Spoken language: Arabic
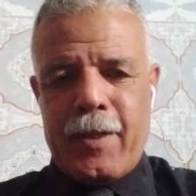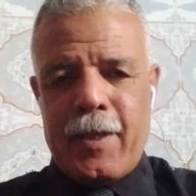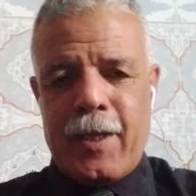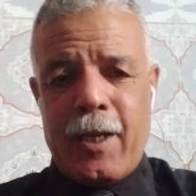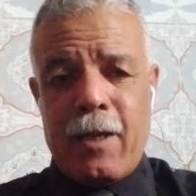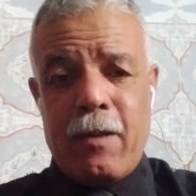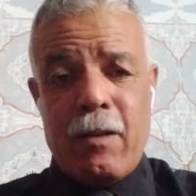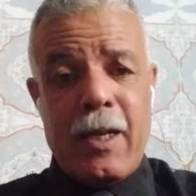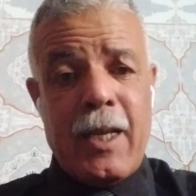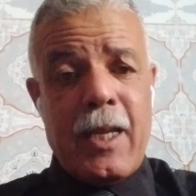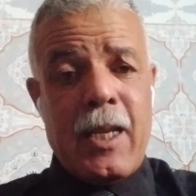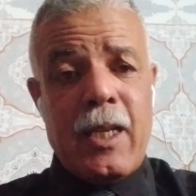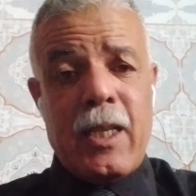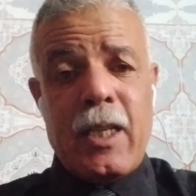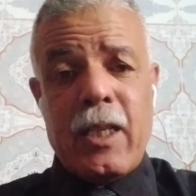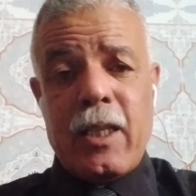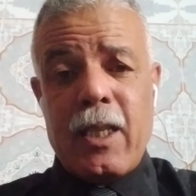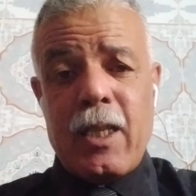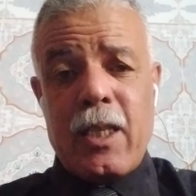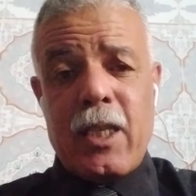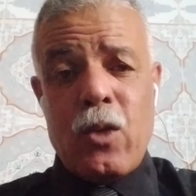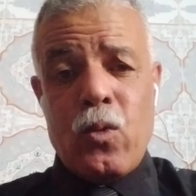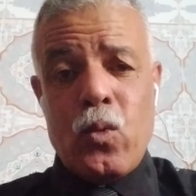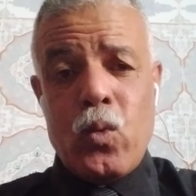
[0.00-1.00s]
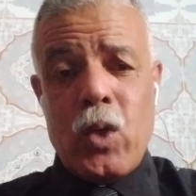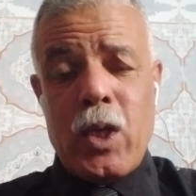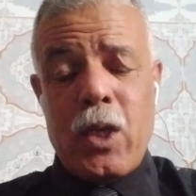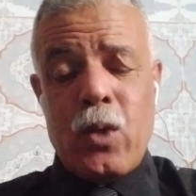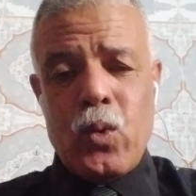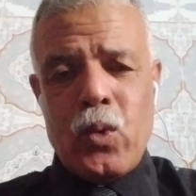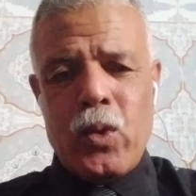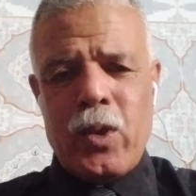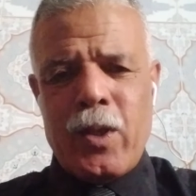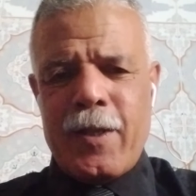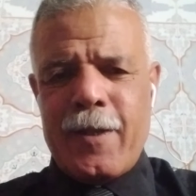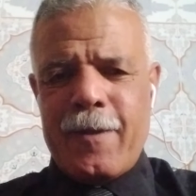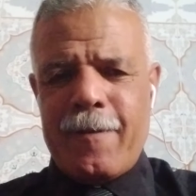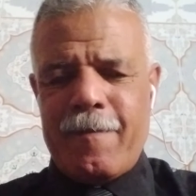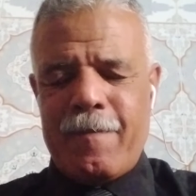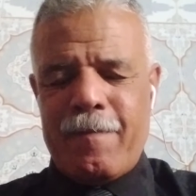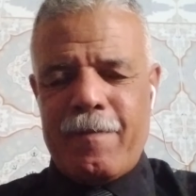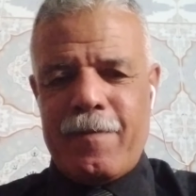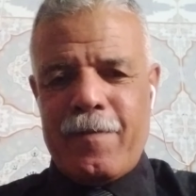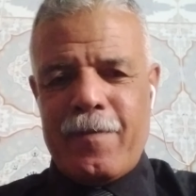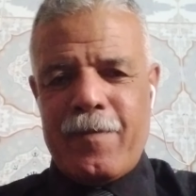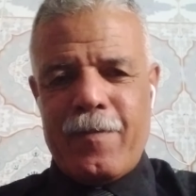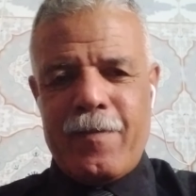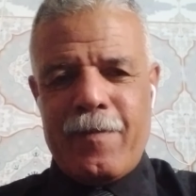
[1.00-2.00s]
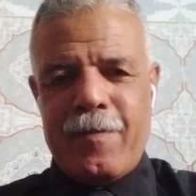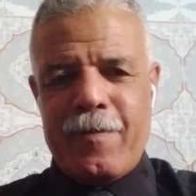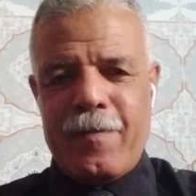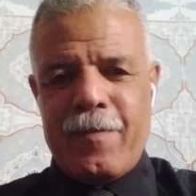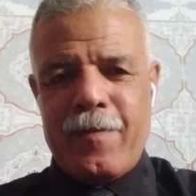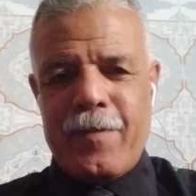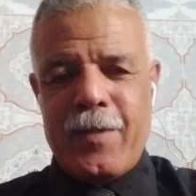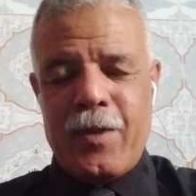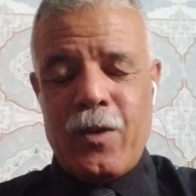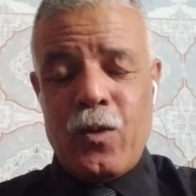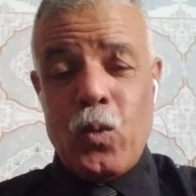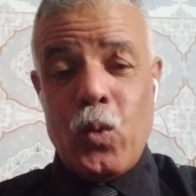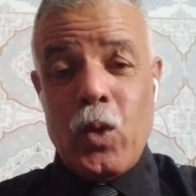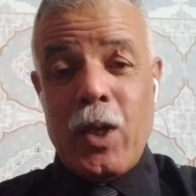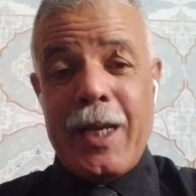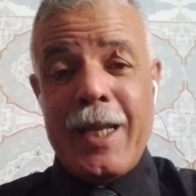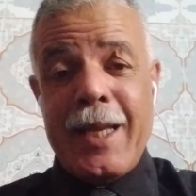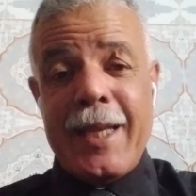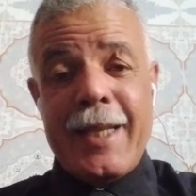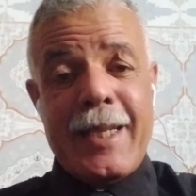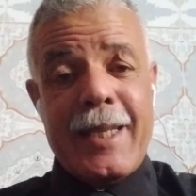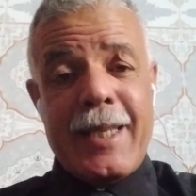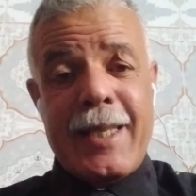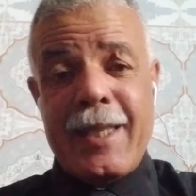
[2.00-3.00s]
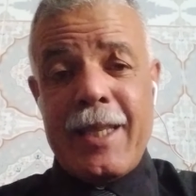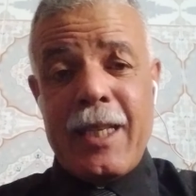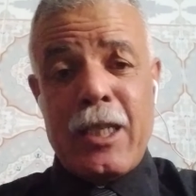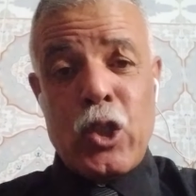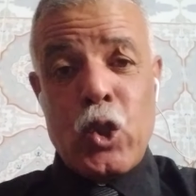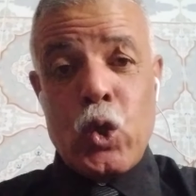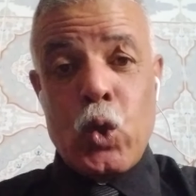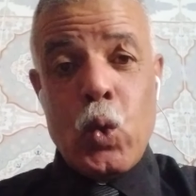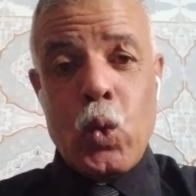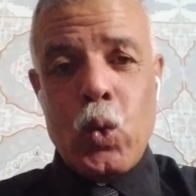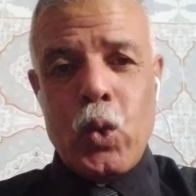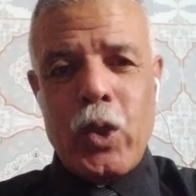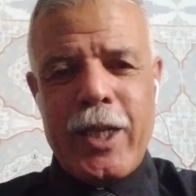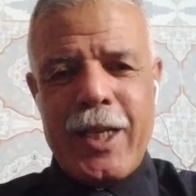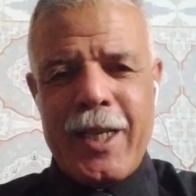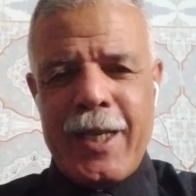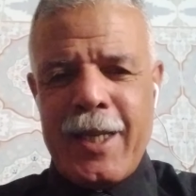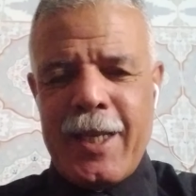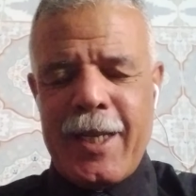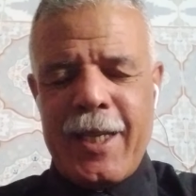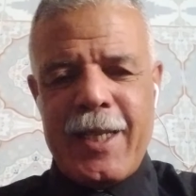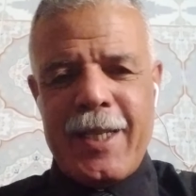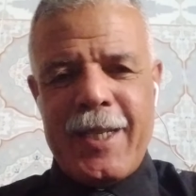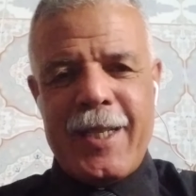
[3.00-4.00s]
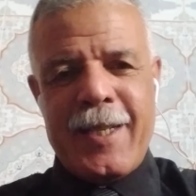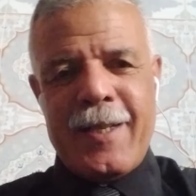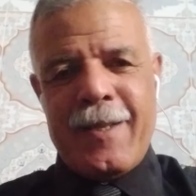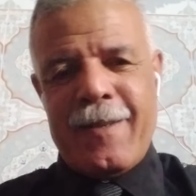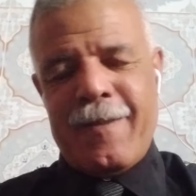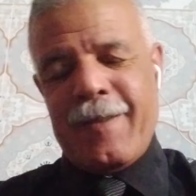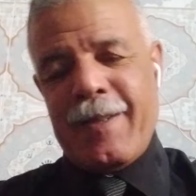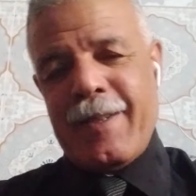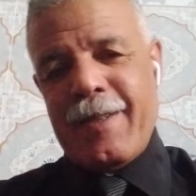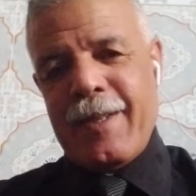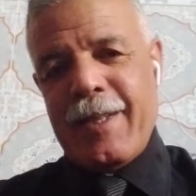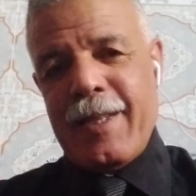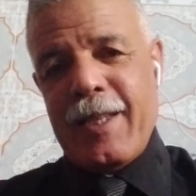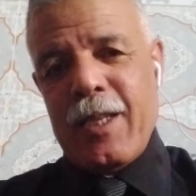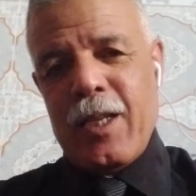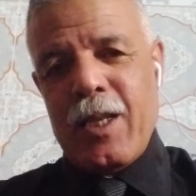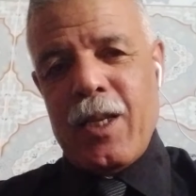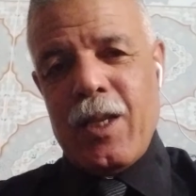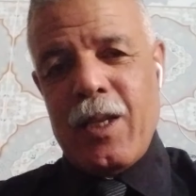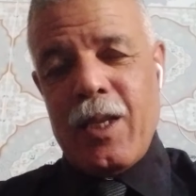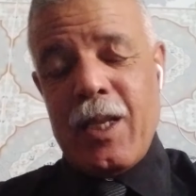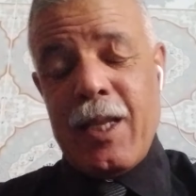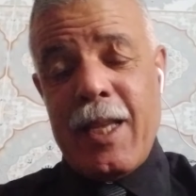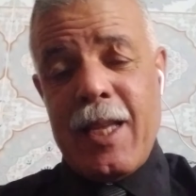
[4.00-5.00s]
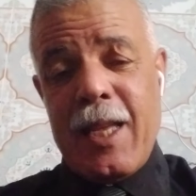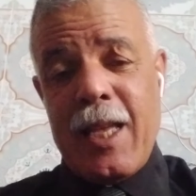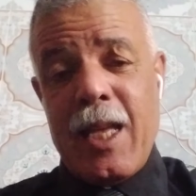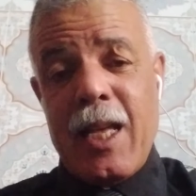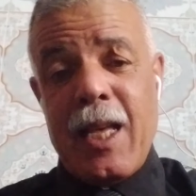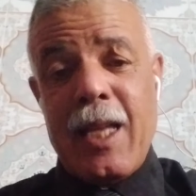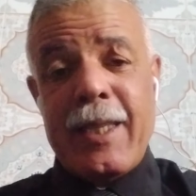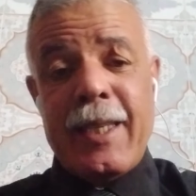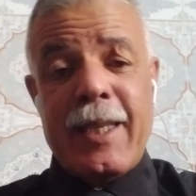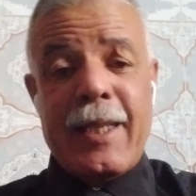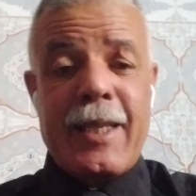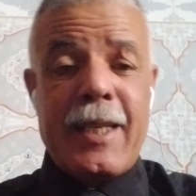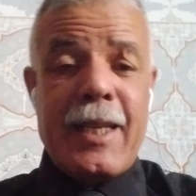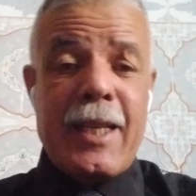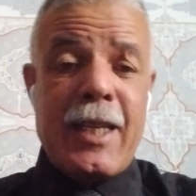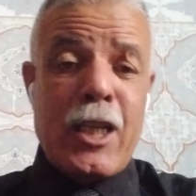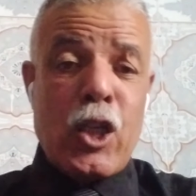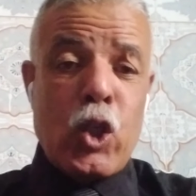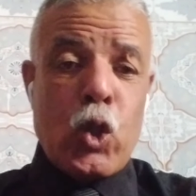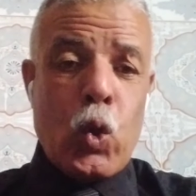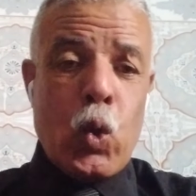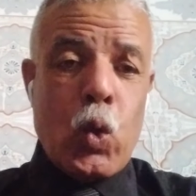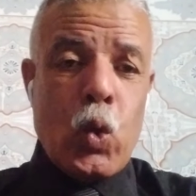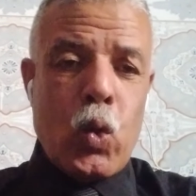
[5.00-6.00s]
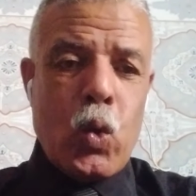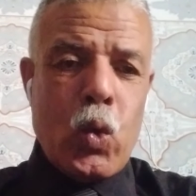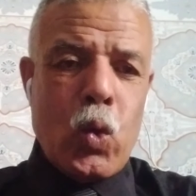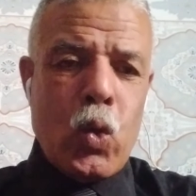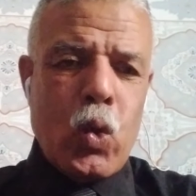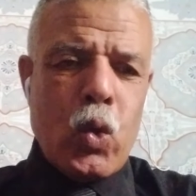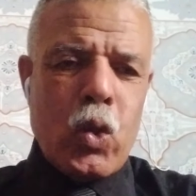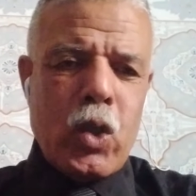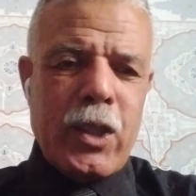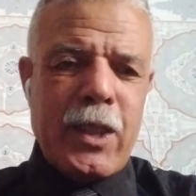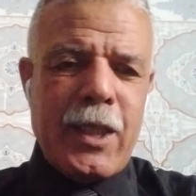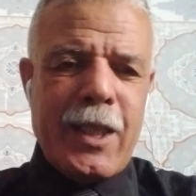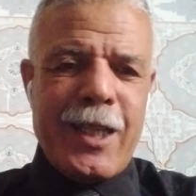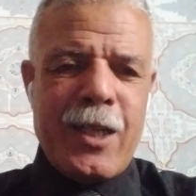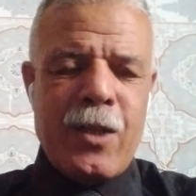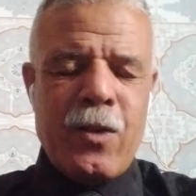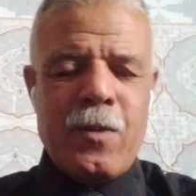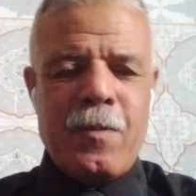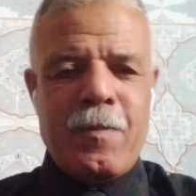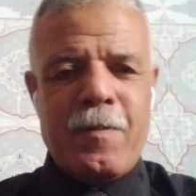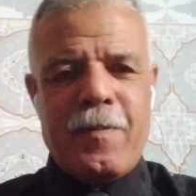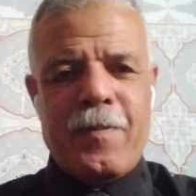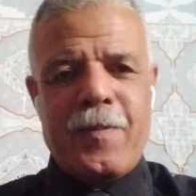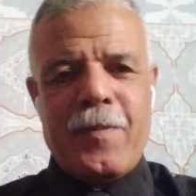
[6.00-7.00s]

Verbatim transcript: آه، لا يتسولون ولا يستجدون احدا هذه كانت حقوق ديالهم